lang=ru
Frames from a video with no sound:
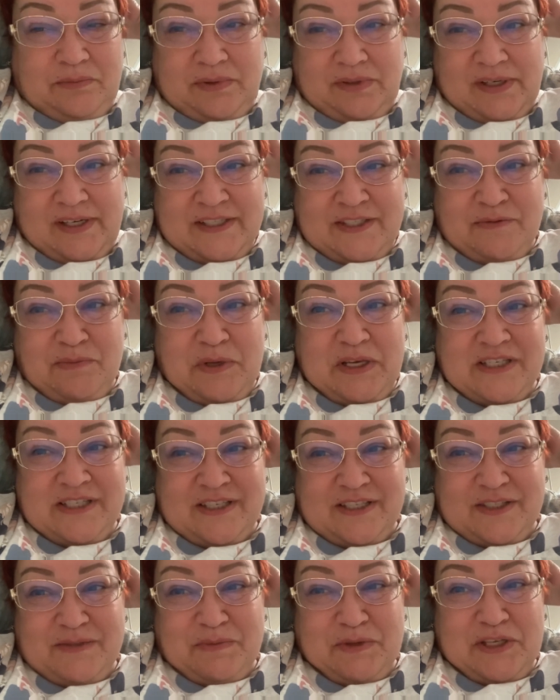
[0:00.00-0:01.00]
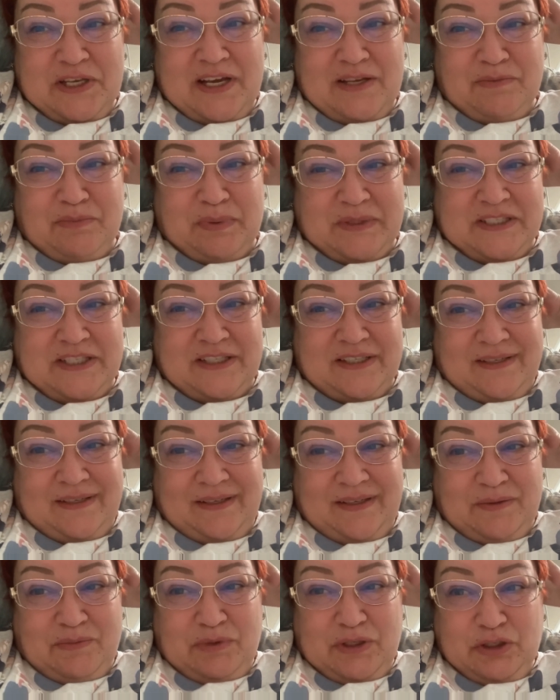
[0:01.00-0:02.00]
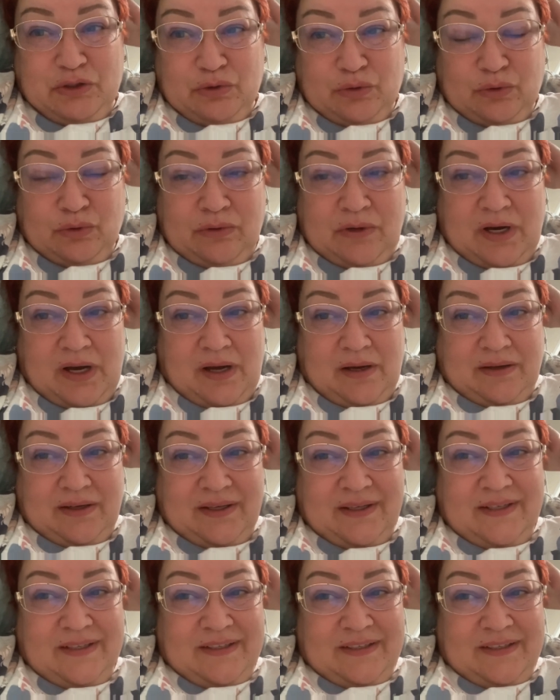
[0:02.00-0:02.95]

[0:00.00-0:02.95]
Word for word: раз в месяц менять постельное белье. Ну как?